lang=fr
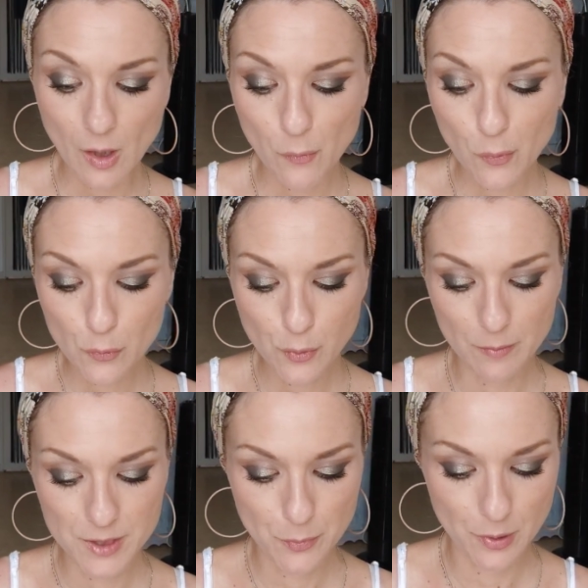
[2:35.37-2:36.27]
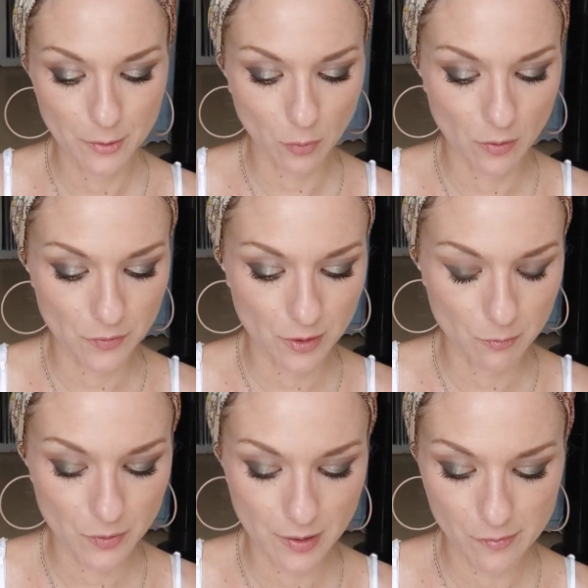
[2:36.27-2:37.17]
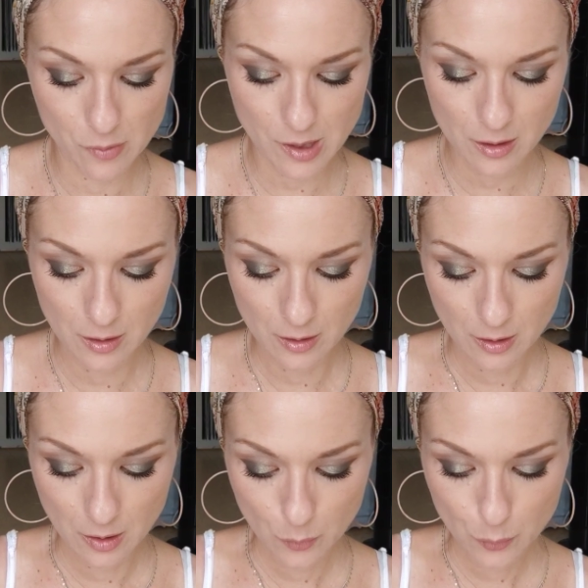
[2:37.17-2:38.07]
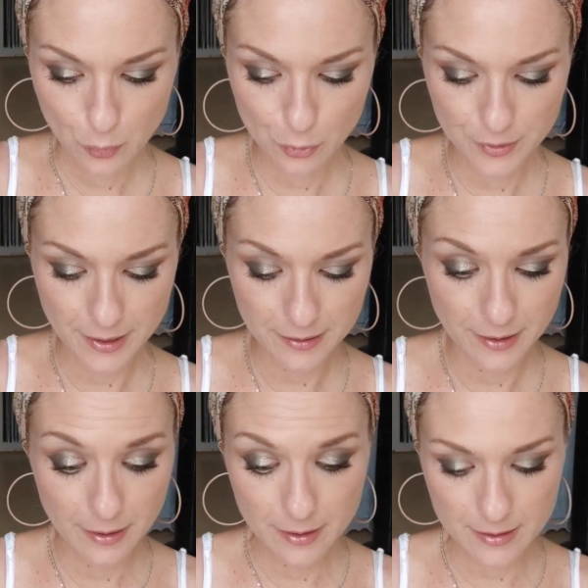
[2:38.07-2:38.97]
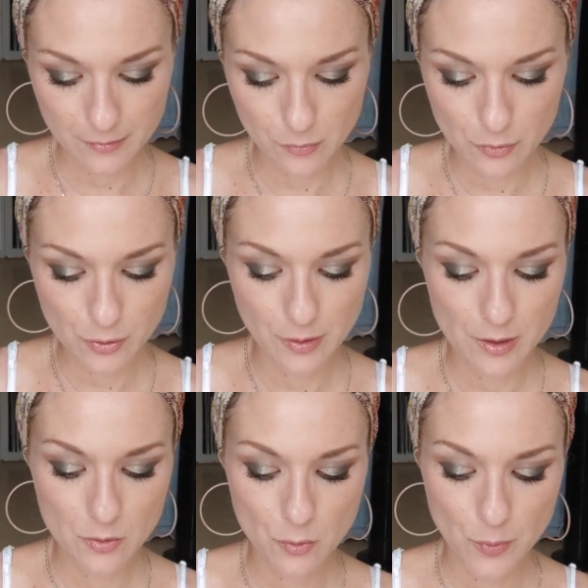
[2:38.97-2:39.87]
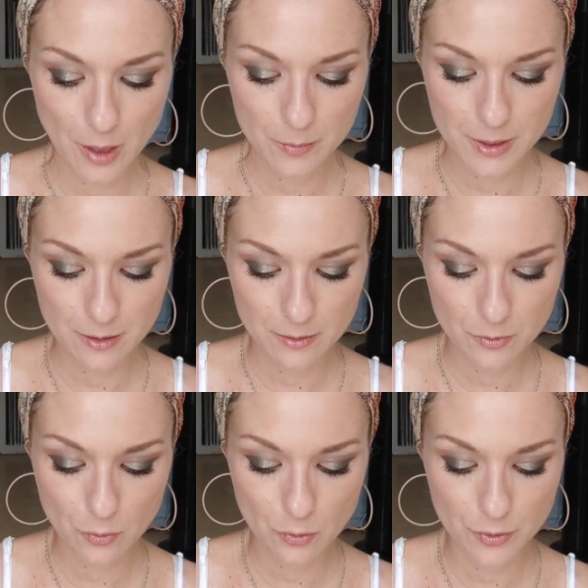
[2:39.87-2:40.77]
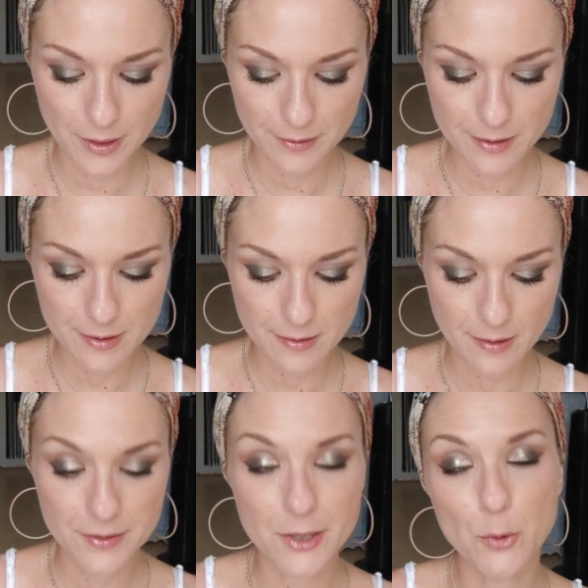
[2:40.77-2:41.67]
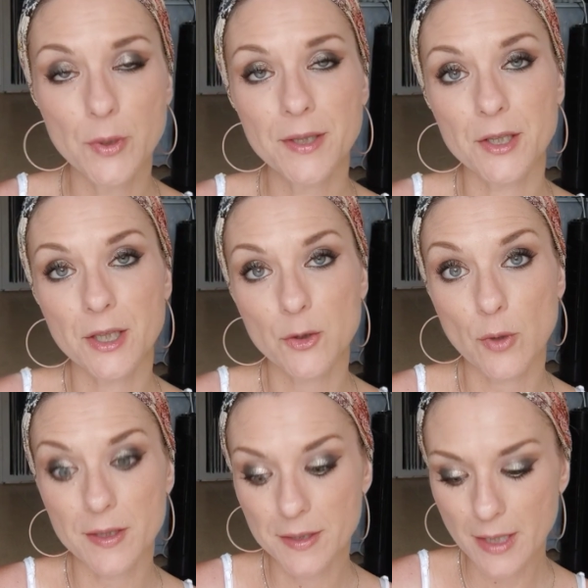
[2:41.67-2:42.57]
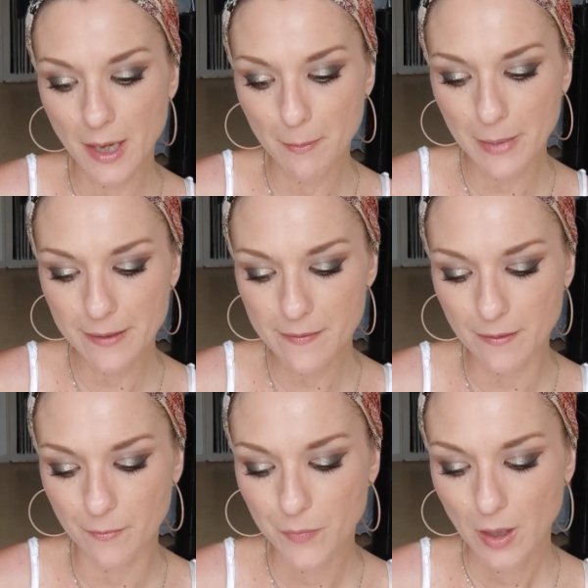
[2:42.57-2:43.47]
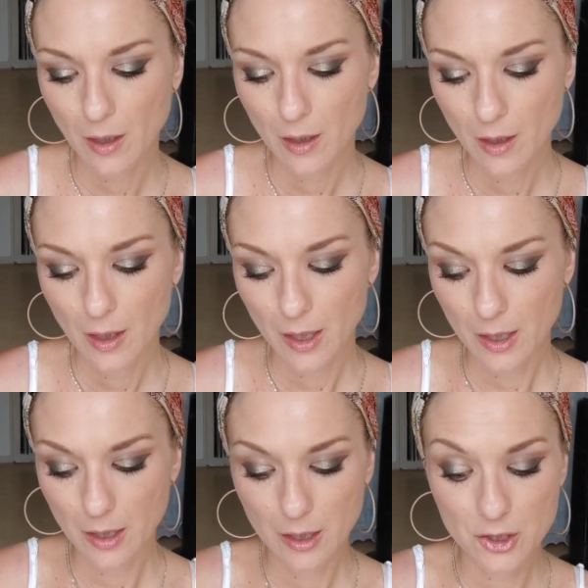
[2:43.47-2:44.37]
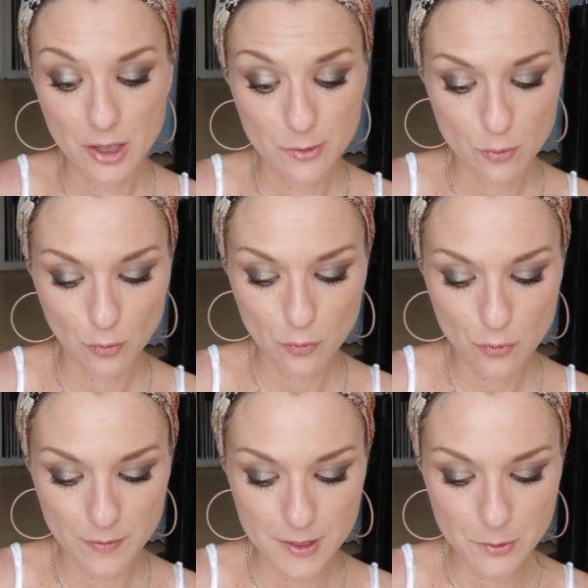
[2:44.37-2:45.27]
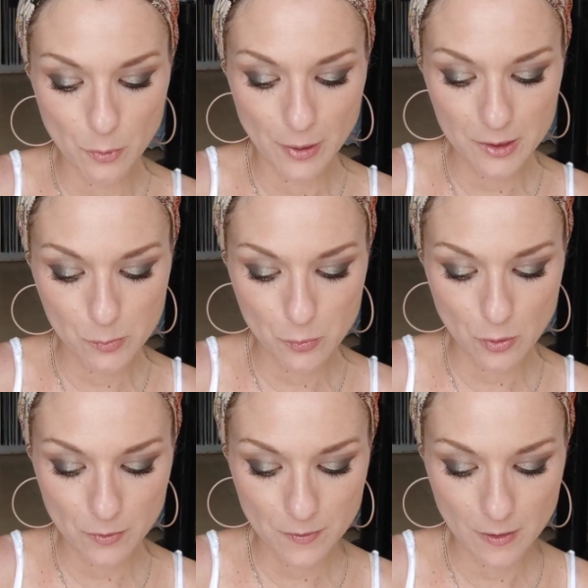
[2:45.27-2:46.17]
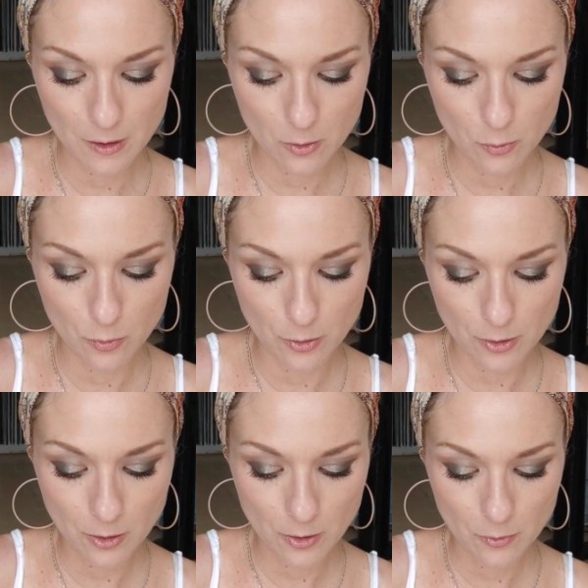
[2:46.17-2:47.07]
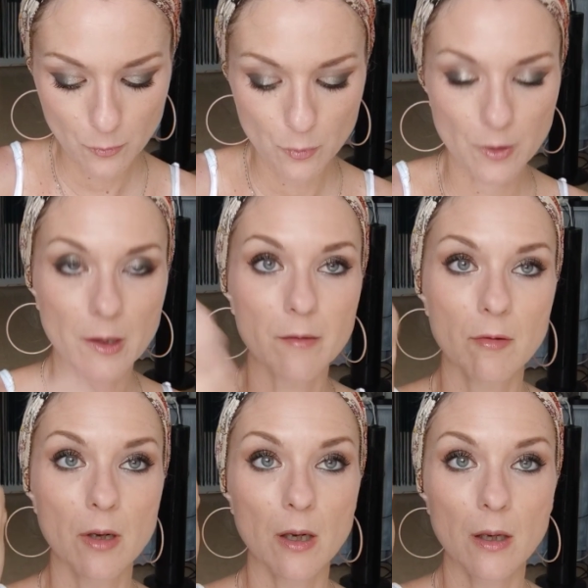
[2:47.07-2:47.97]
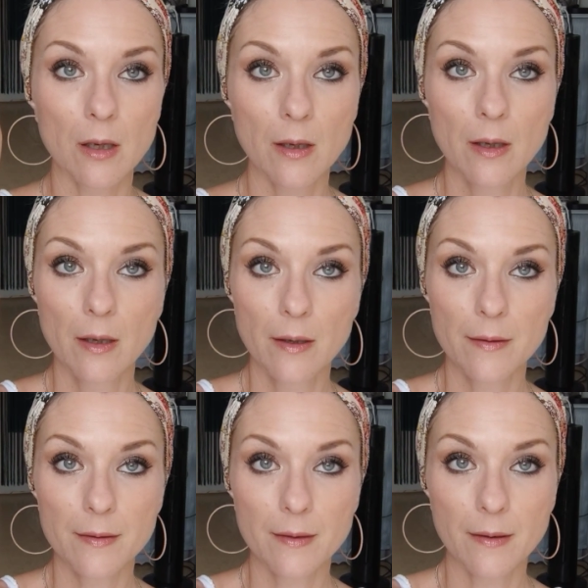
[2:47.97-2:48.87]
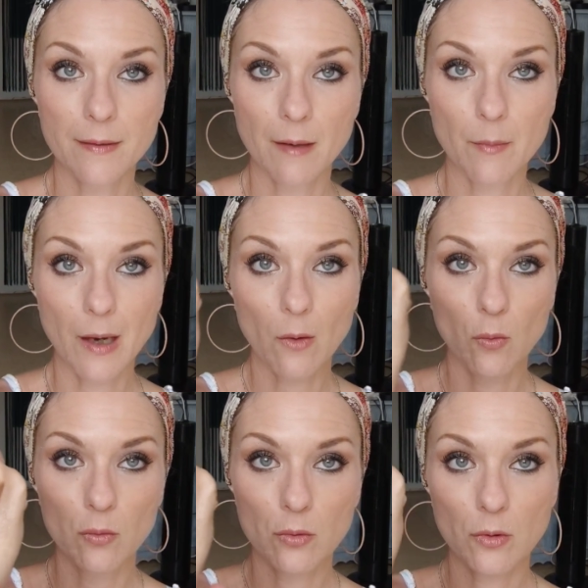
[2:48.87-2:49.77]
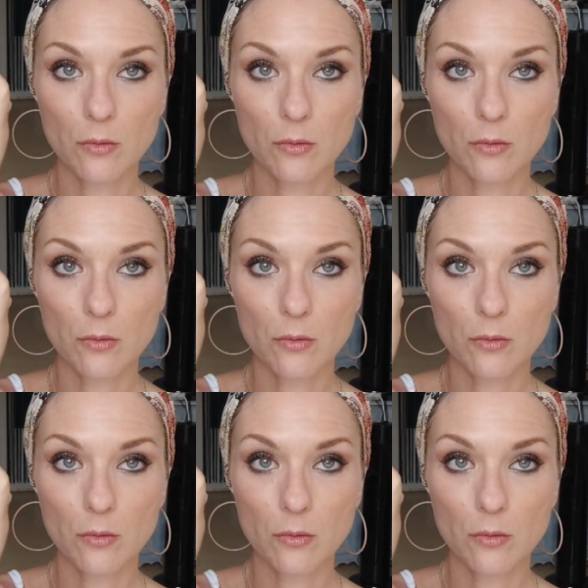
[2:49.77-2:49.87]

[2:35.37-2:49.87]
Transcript: fondu un petit peu les trois ensemble, vous allez voir pour le dernier et ça fonctionnait super bien. Donc le dernier c'est un 18 et j'ai choisi un mat. Et j'ai surtout choisi ce mat pour sa couleur, vous allez voir. C'est un marron